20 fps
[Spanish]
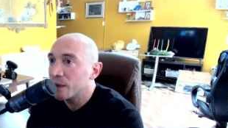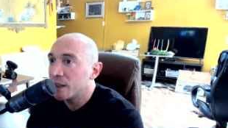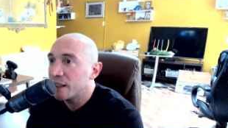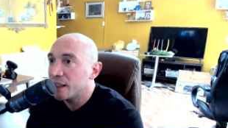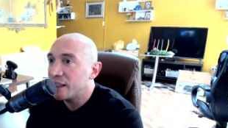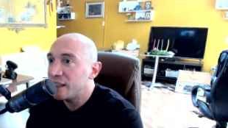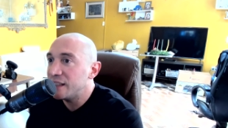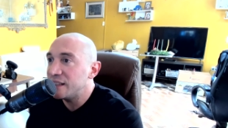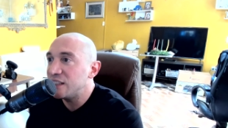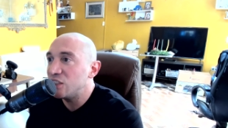
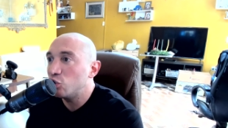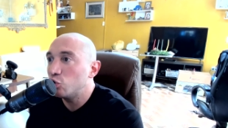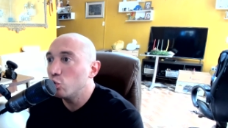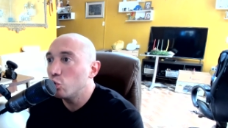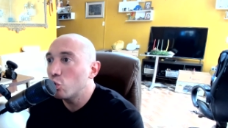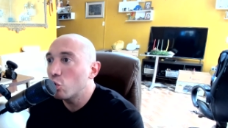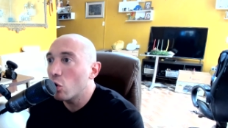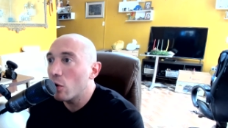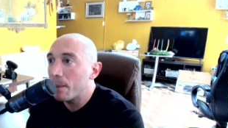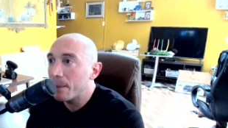y si
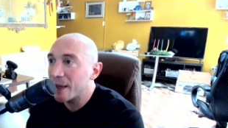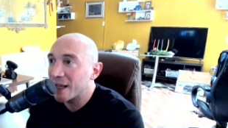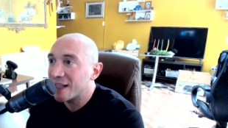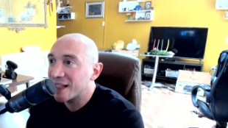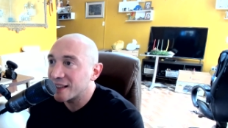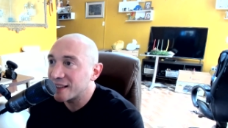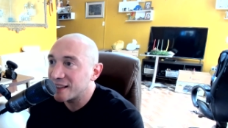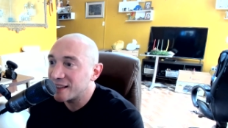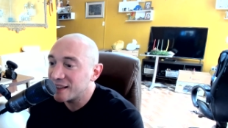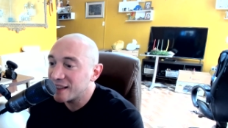tú copias
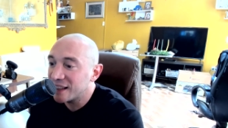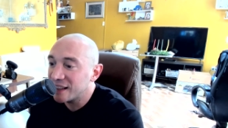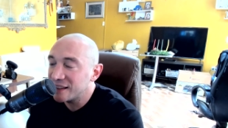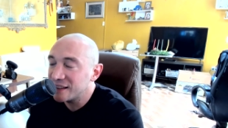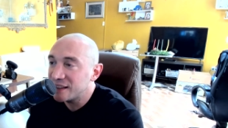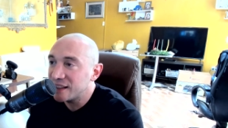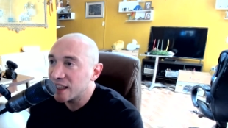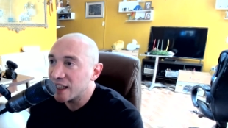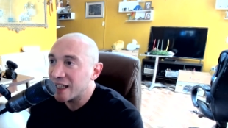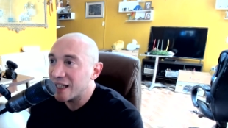la
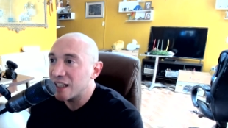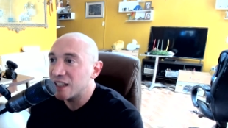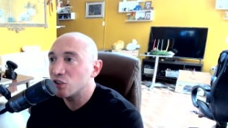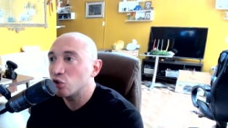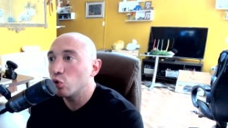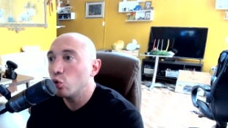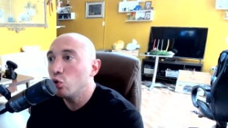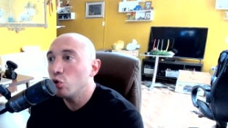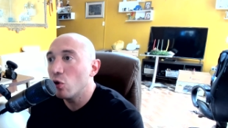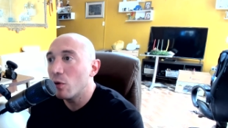tendencia,
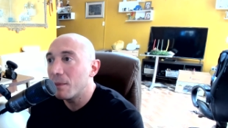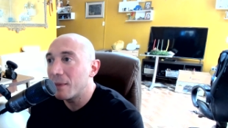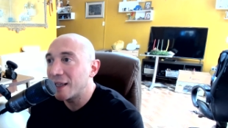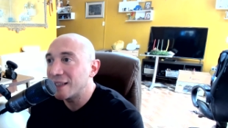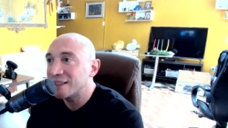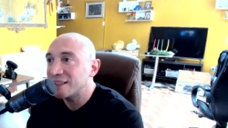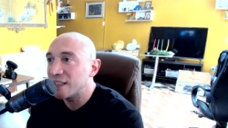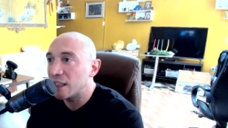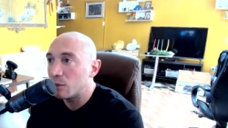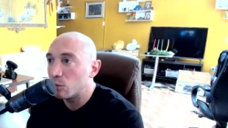eres uno
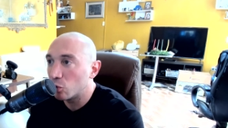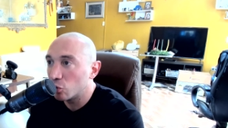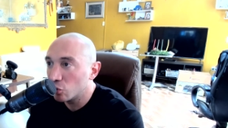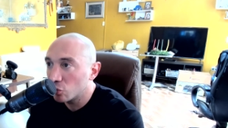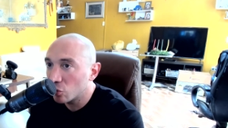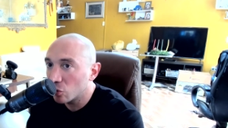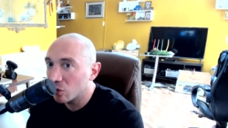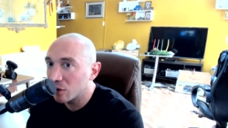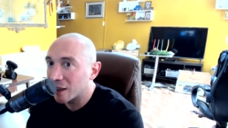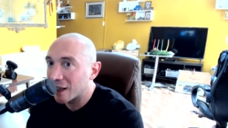más del
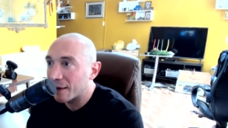montón.